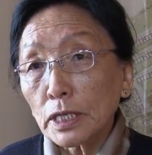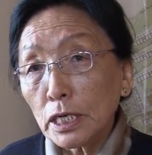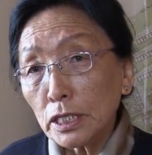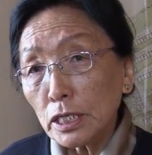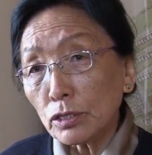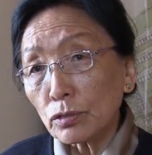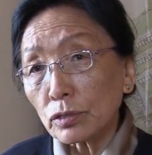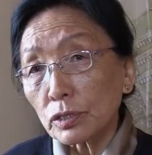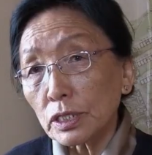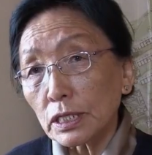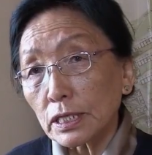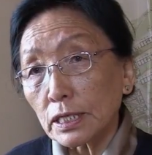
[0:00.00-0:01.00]
아니
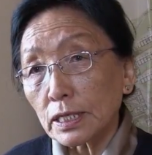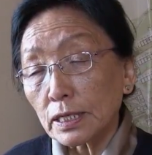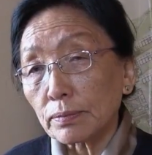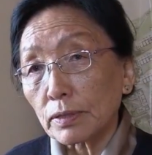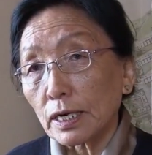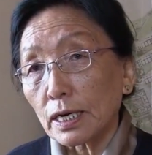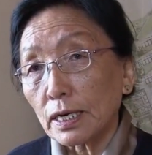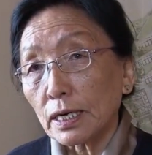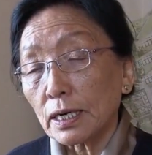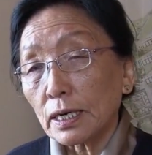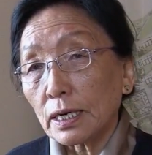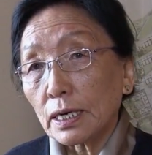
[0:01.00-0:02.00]
속전 뒤급라
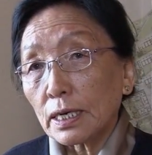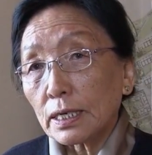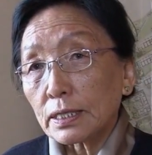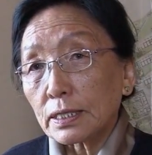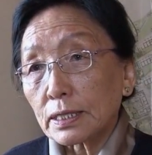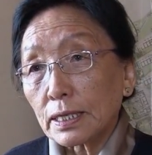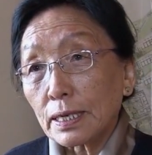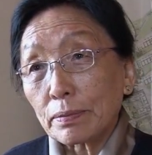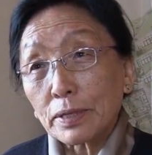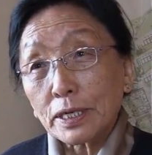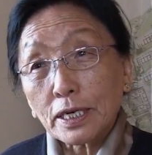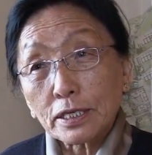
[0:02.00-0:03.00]
산에
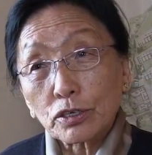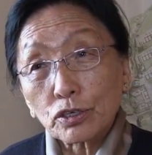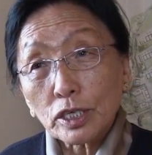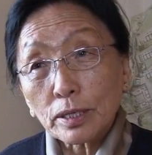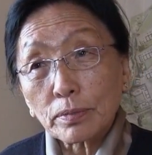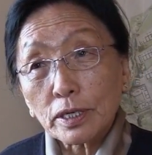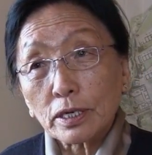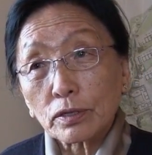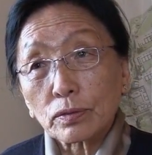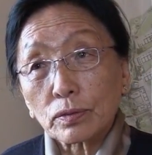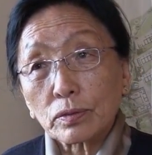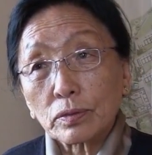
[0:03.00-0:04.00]
만난 이십삼
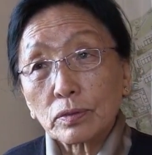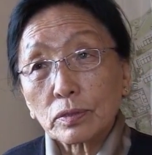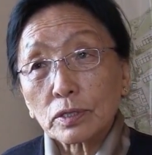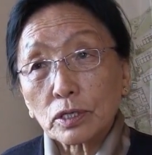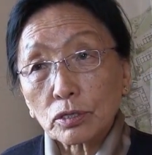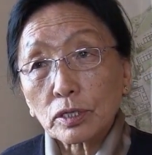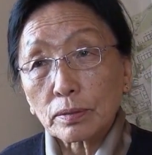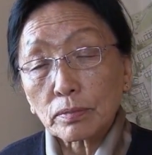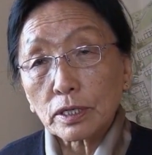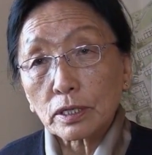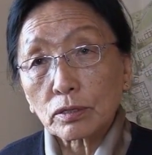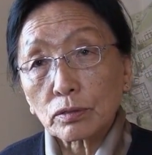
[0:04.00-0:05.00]
번에도
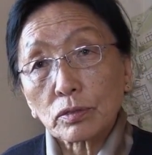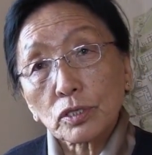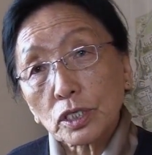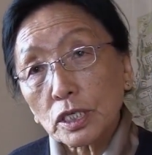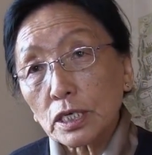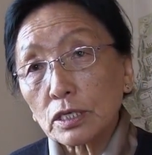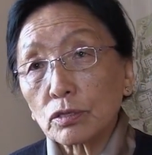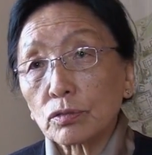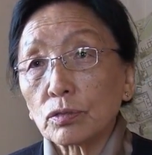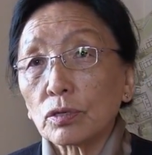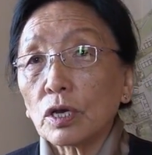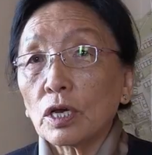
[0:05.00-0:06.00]
이십삼 번에도 신다도
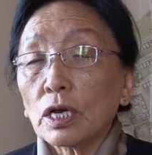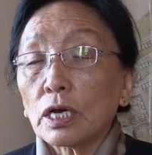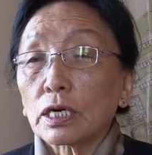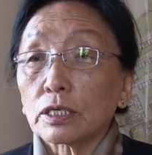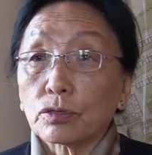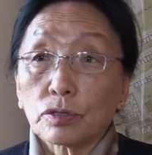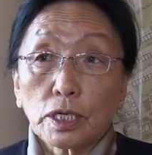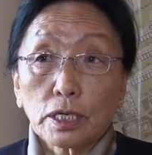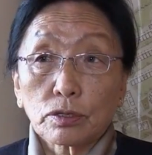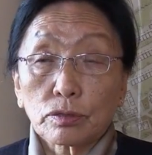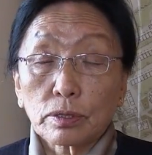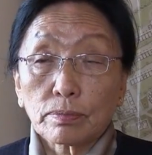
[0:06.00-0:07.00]
먼저
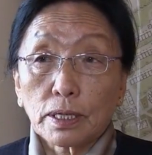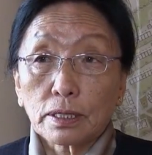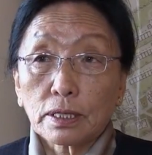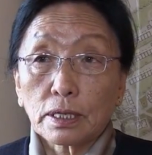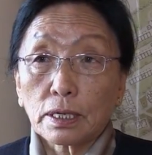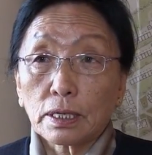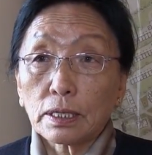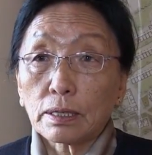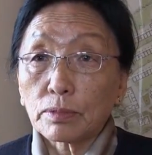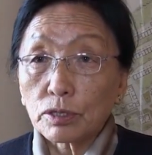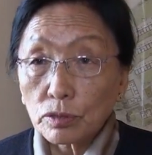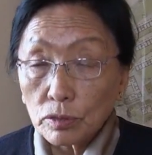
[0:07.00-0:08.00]
자투스 말때
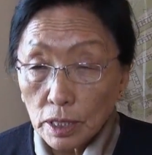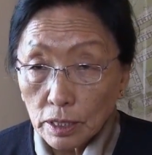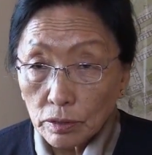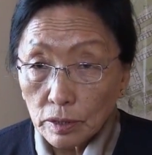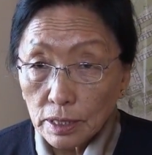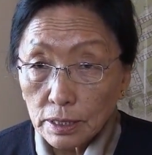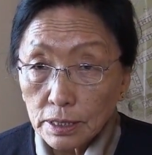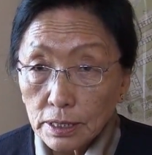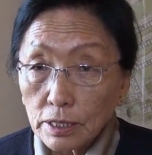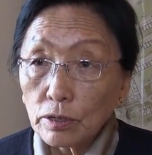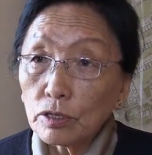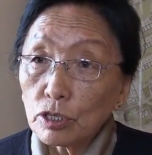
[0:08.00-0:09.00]
남아서 나로나스
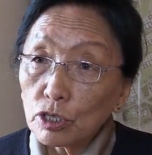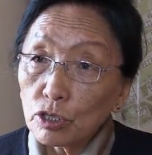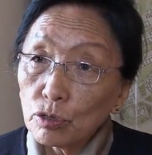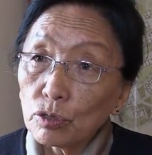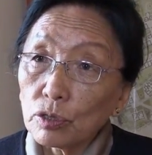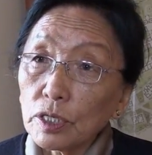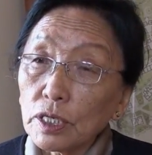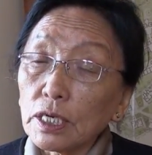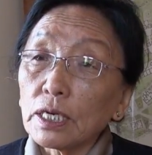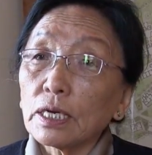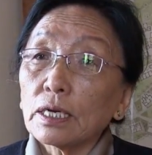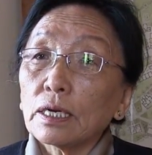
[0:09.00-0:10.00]
언티도 아니
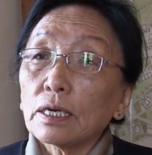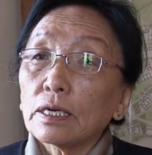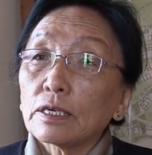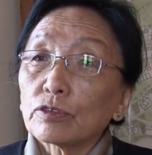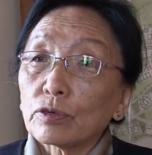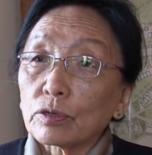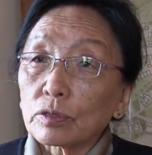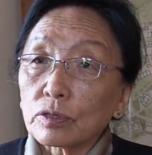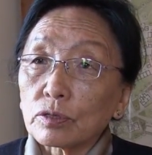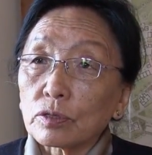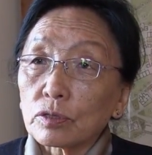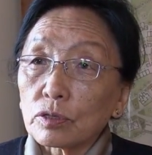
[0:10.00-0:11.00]

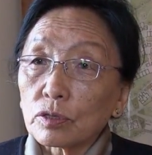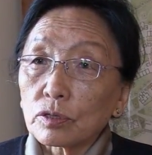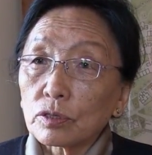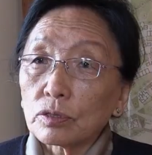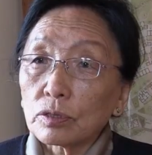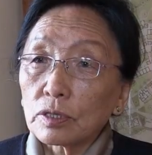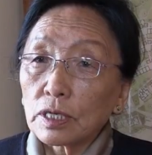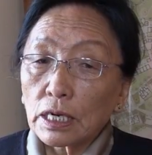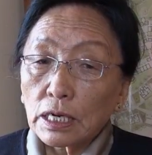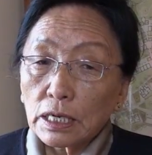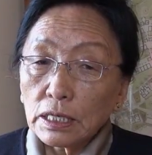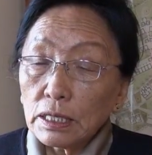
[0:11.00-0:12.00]
속저
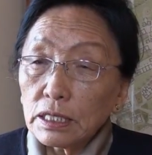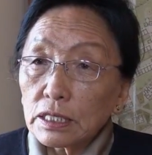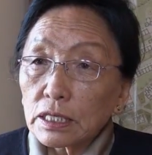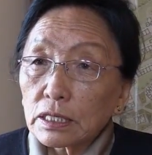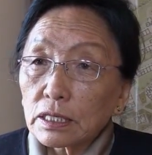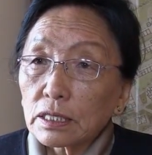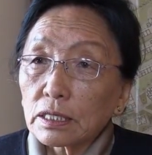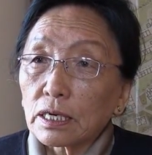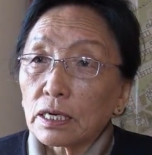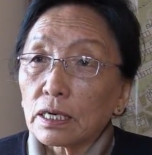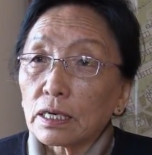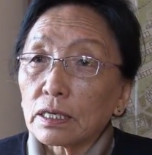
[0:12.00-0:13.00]
속신다 아니 직
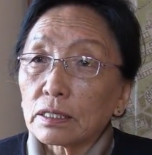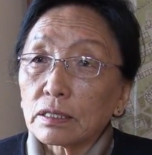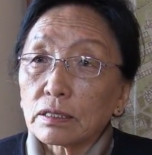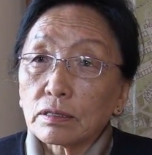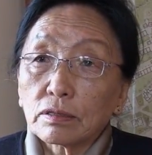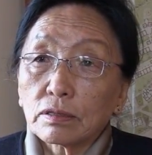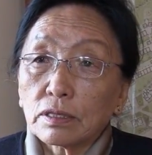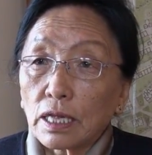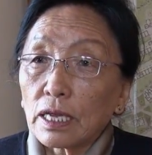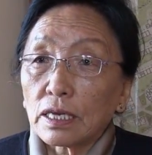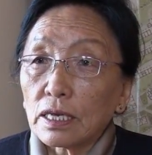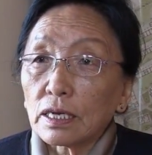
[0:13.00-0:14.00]
강가
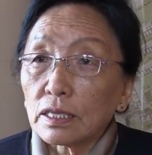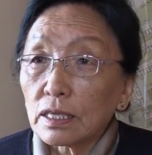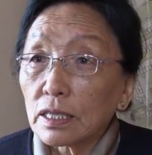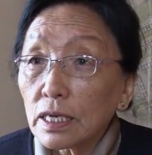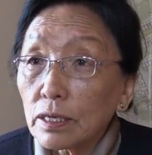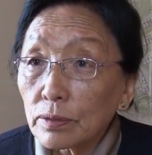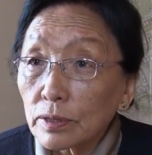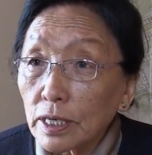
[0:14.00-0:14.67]
땡키야 뒤걸